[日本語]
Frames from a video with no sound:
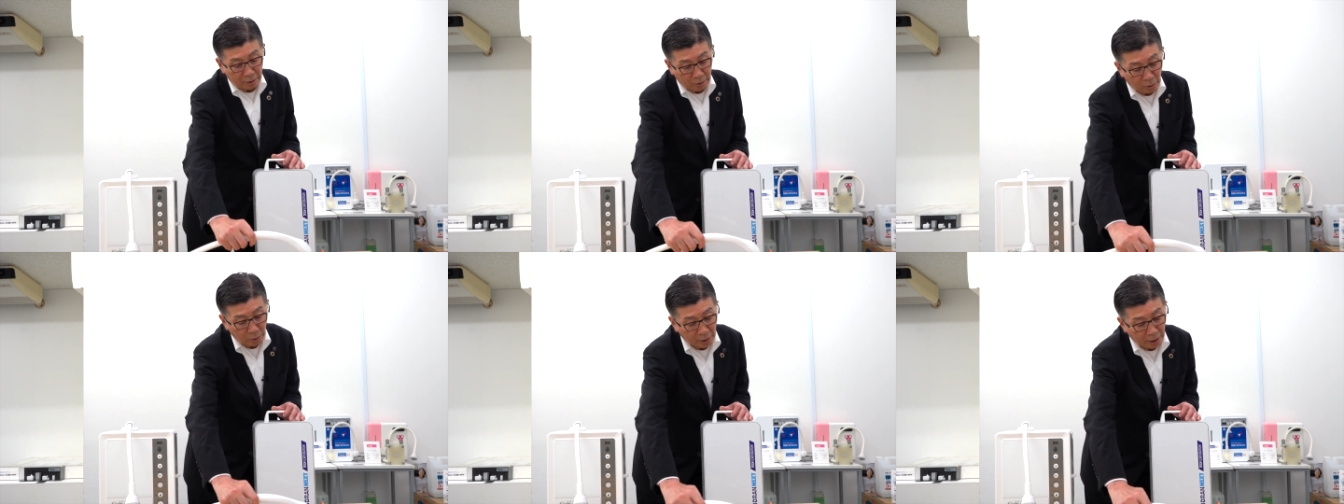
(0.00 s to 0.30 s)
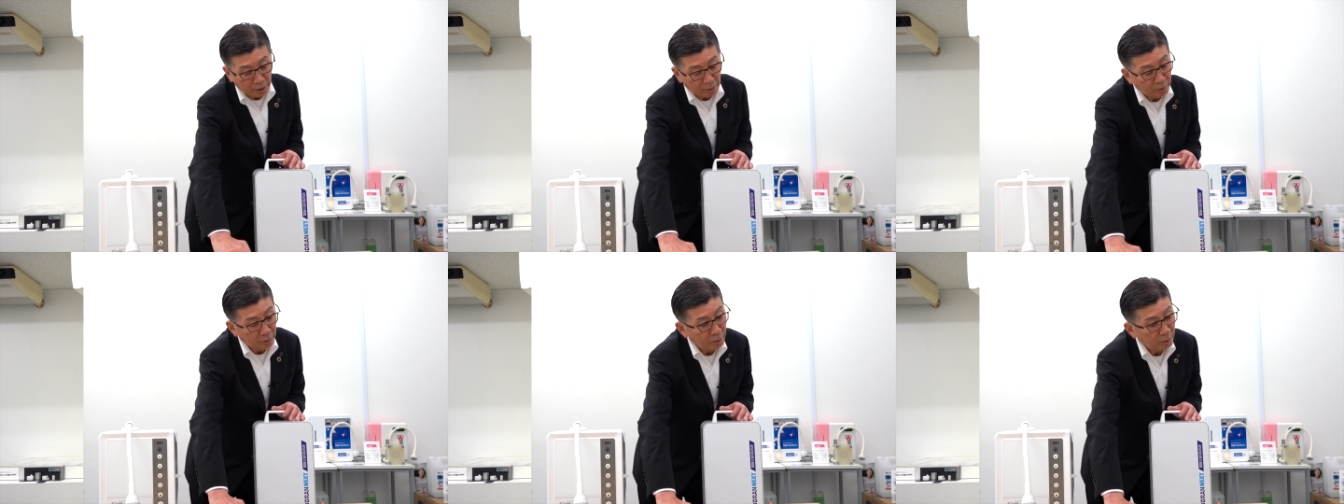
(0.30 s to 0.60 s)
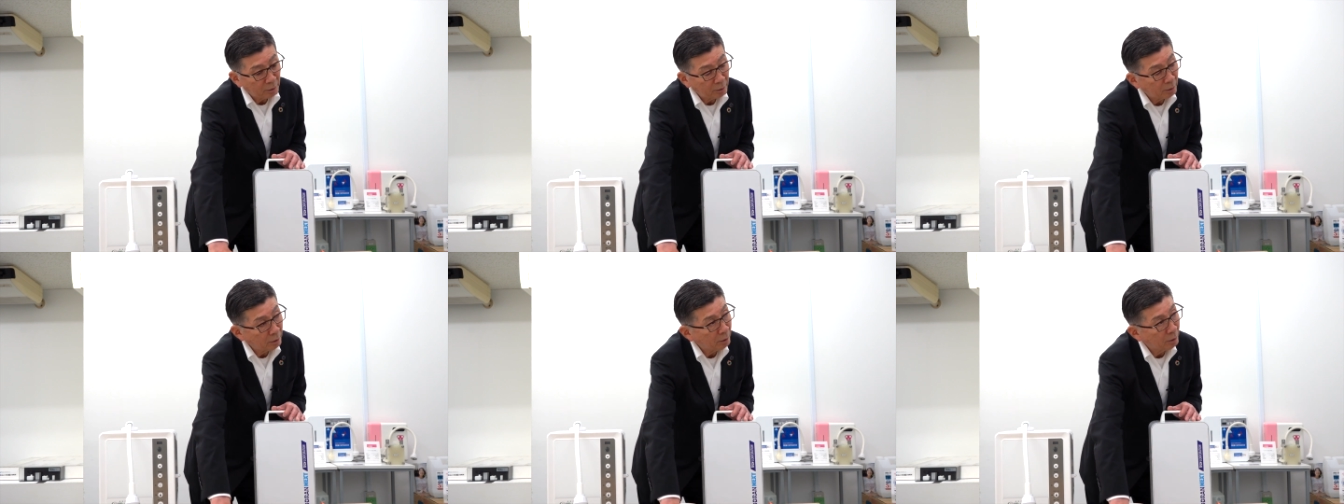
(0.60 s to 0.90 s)
今回
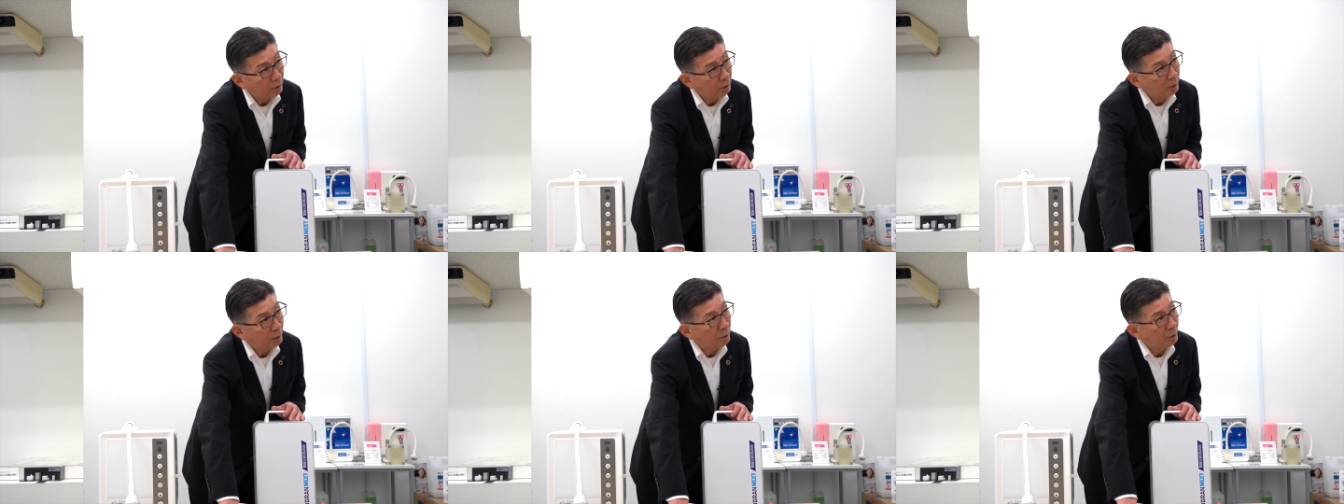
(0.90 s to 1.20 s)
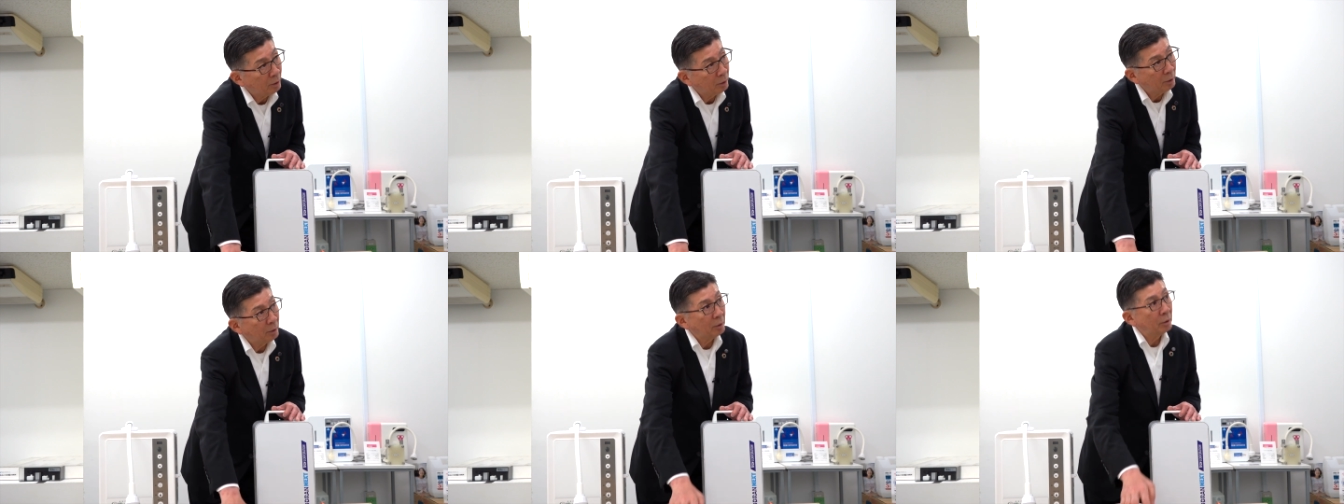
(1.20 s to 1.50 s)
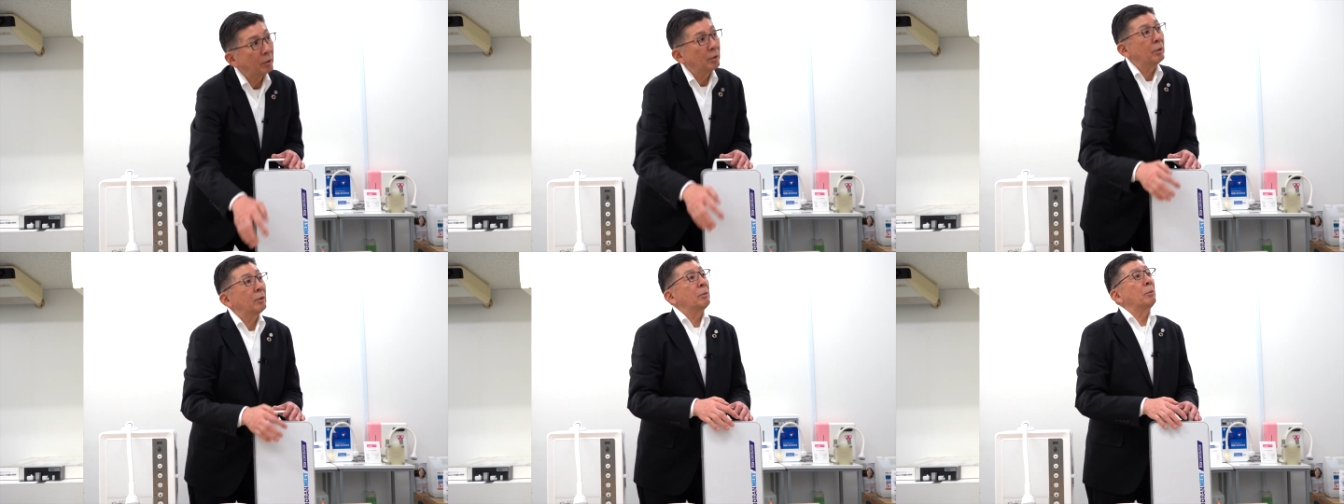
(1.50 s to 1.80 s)

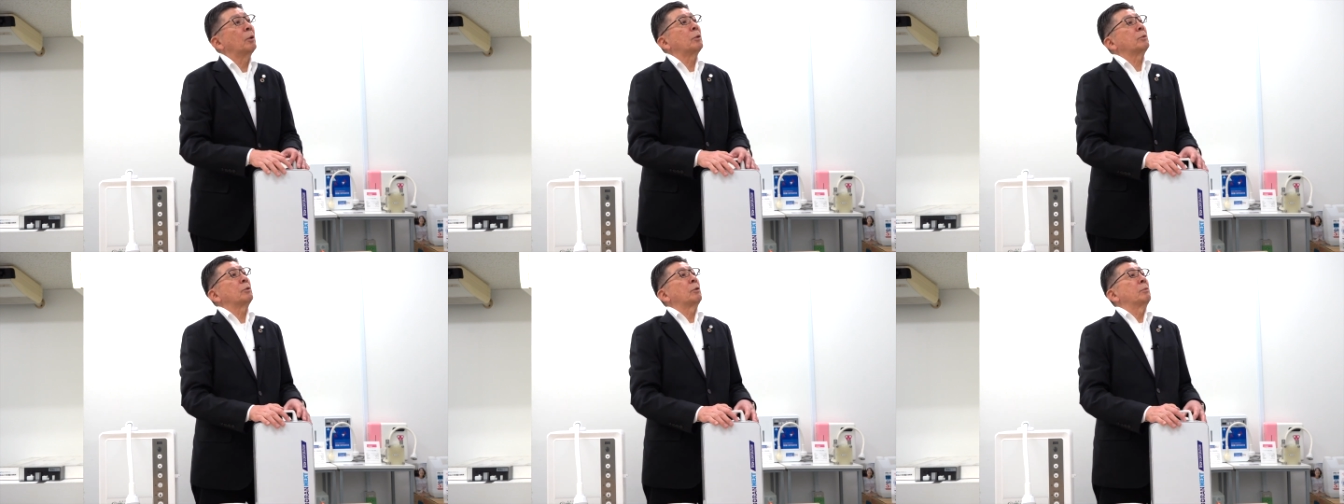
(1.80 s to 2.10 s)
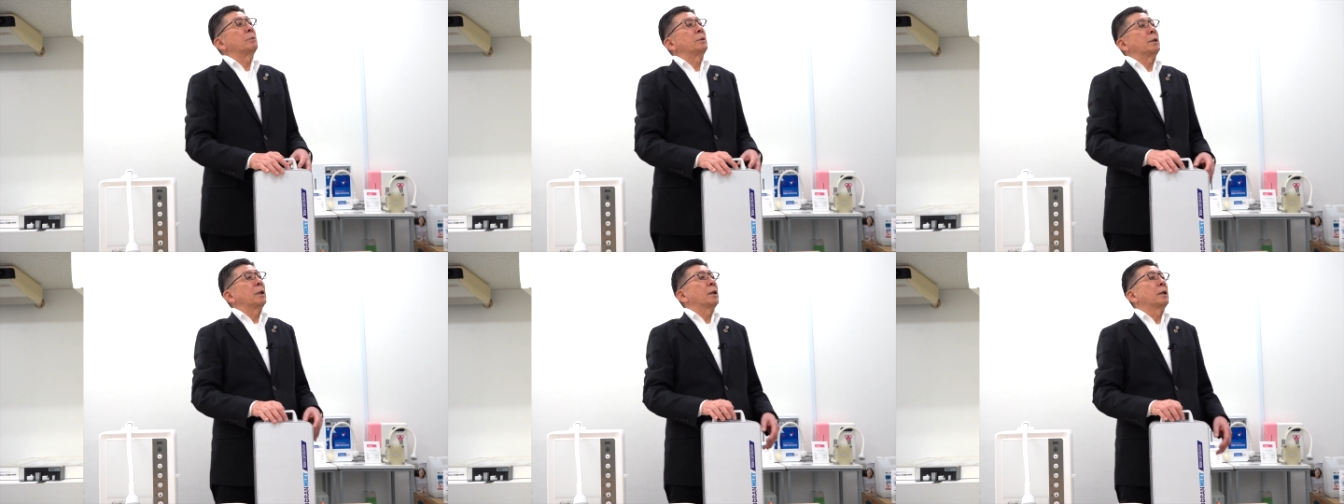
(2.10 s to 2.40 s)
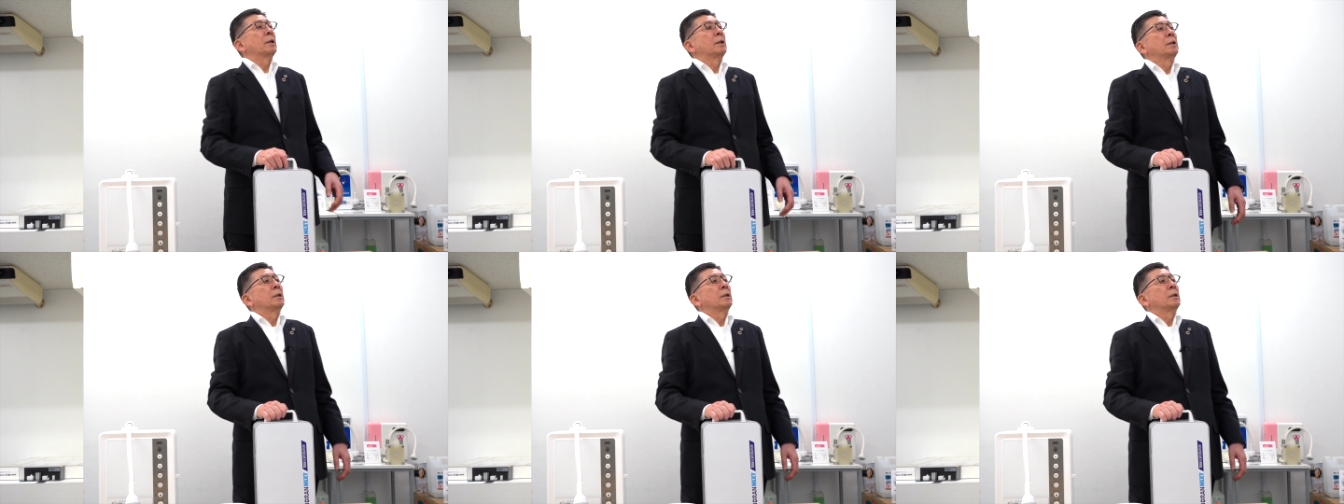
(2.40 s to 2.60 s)
の目論見で